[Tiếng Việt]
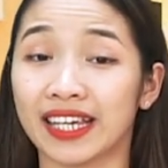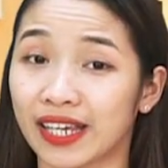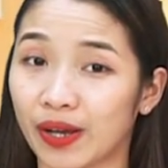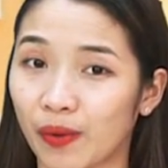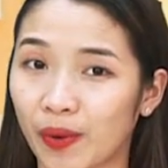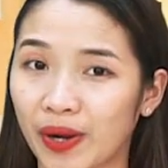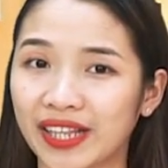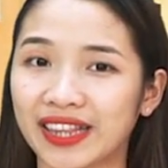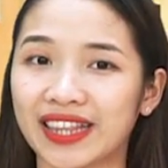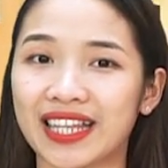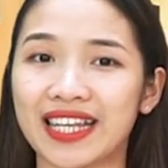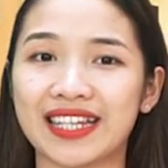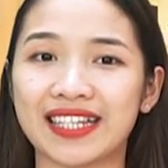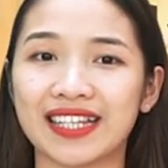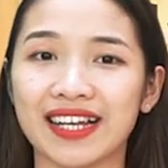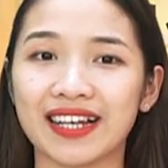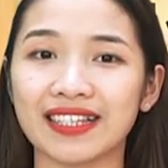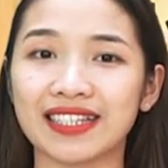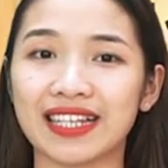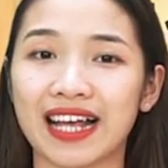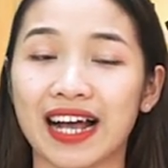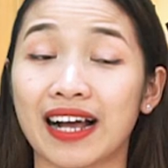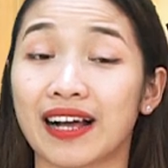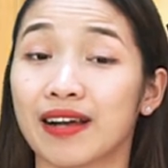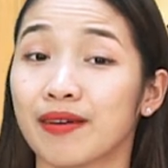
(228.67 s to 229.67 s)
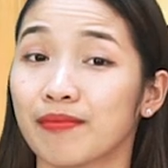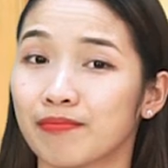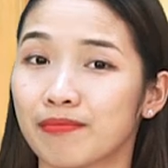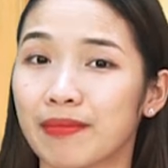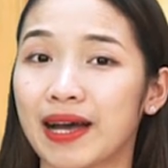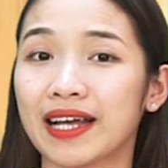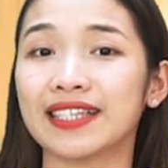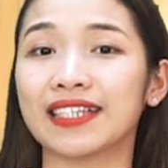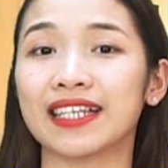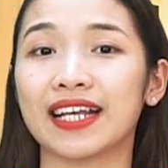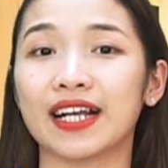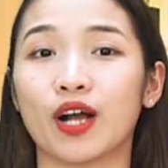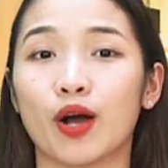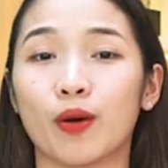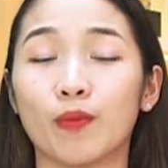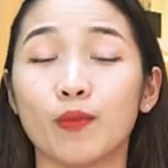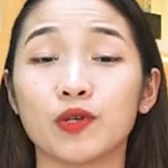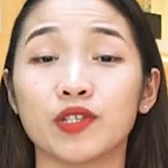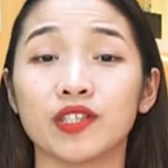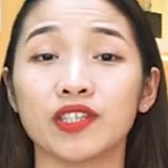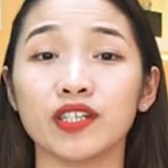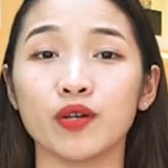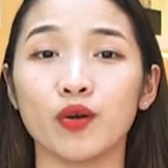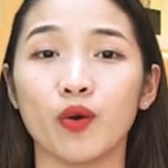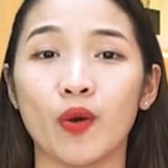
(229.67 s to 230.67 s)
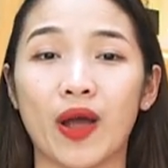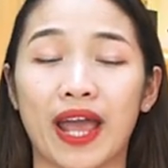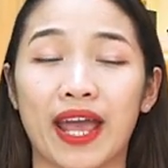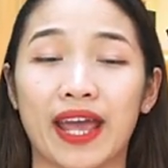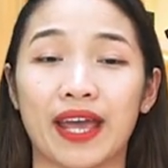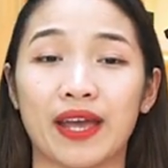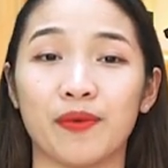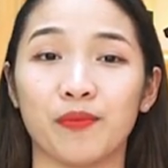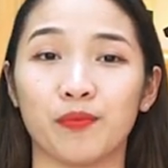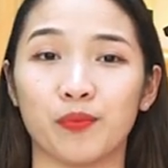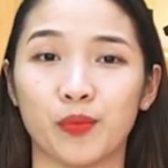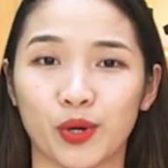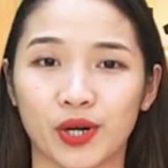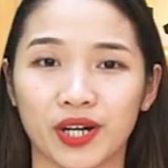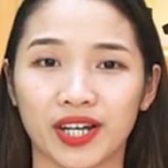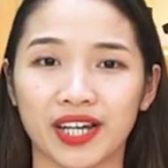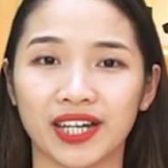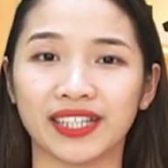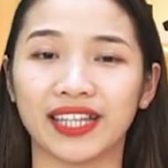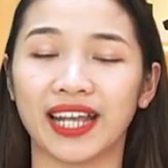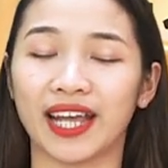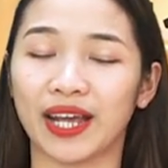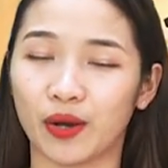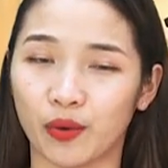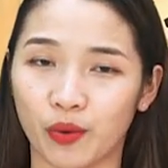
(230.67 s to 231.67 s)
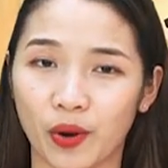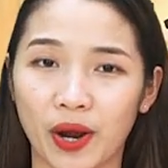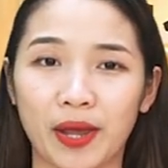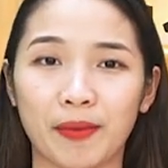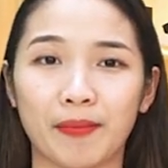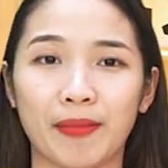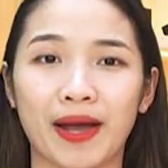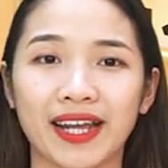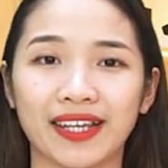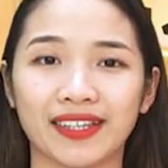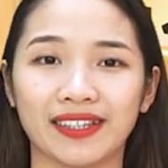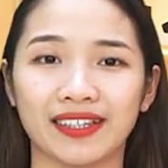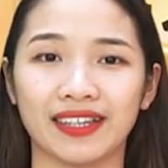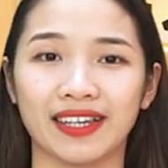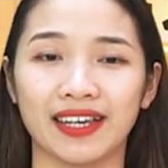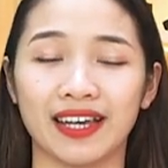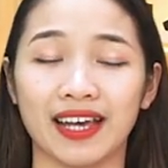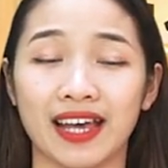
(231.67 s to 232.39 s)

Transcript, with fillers: Kiều Anh tin chắc rằng bạn sẽ có một sức khỏe, một cơ thể khỏe mạnh.